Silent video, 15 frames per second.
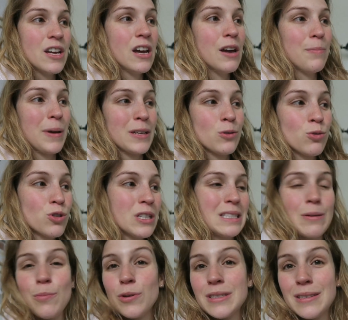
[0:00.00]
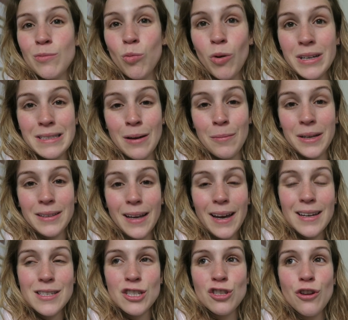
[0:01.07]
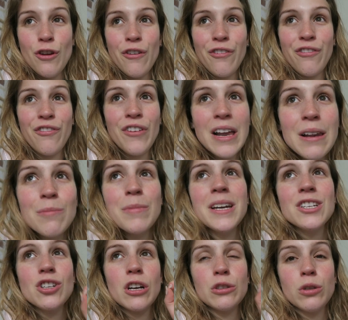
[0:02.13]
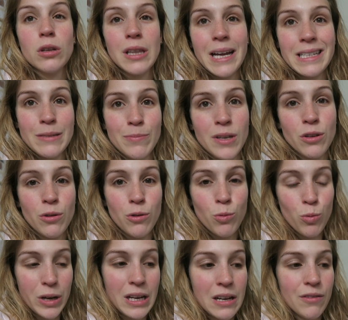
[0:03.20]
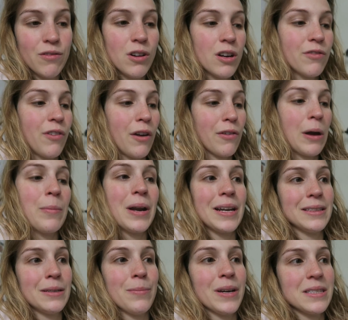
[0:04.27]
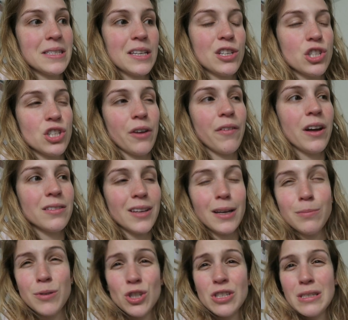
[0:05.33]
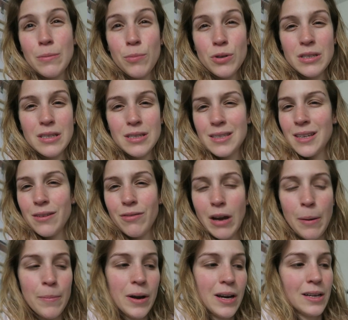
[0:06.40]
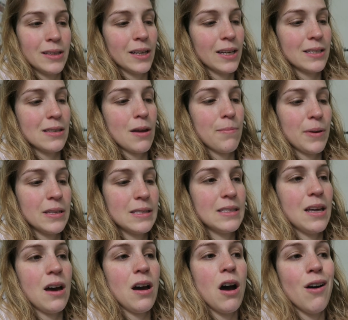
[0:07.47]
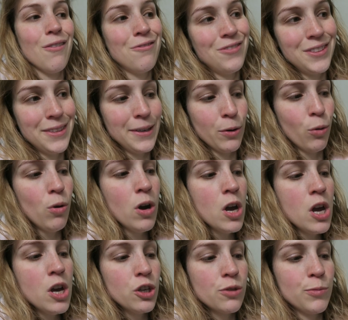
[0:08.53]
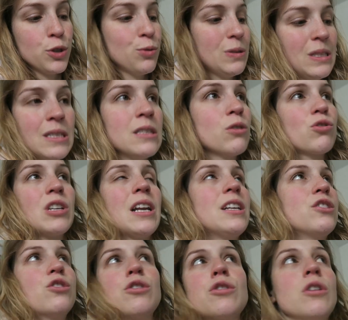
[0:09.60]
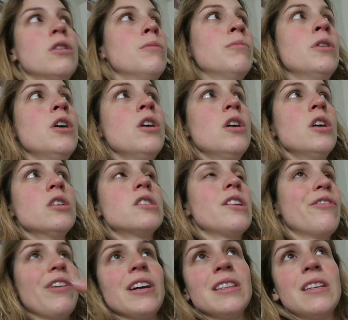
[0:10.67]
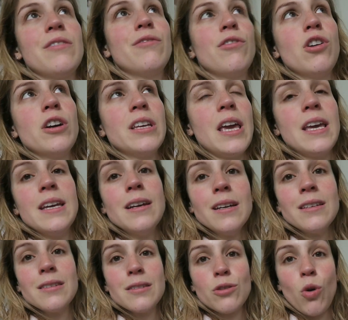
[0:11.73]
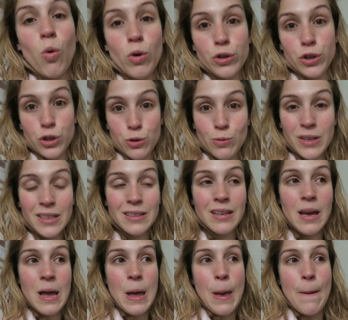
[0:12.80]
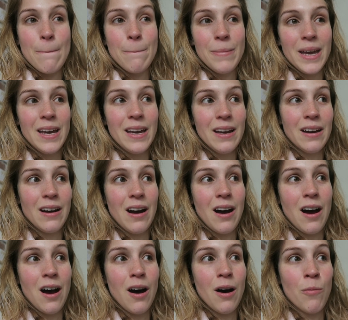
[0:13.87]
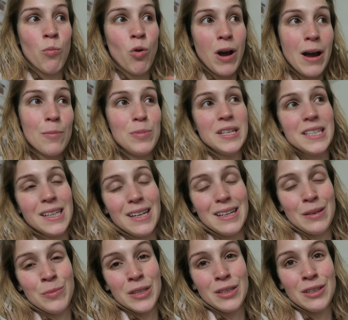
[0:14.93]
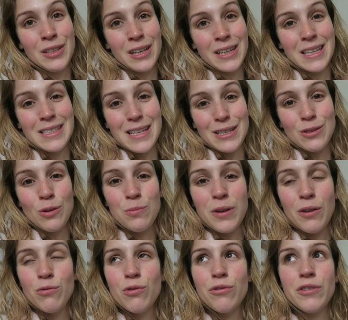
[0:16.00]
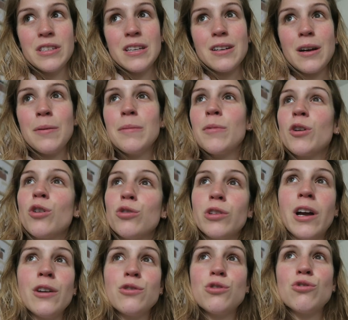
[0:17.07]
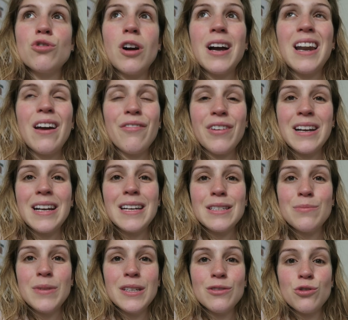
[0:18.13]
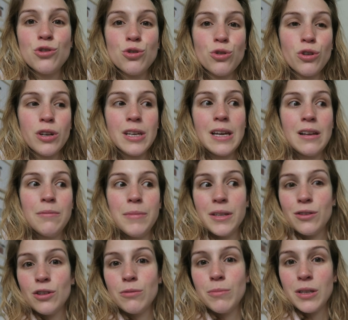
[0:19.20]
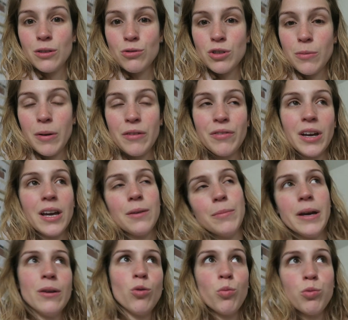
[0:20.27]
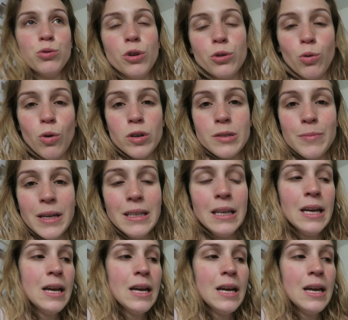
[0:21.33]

Euh, perso, je sais pas si moi ça m'intéresse de filmer genre toute la semaine un weekly vlog, faire vraiment la thématique que j'avais en tête parce que je sais pas si c'est vraiment intéressant et pertinent en vidéo. Je me suis dit sinon que j'allais juste comme tu faire des vlogs X, trois de suite, mais en moi appliquant les méthodes d'organisation puis en vous faisant quand même un compte rendu genre à la fin de la semaine sur quelle méthode mettons j'ai préféré ben au bout de trois semaines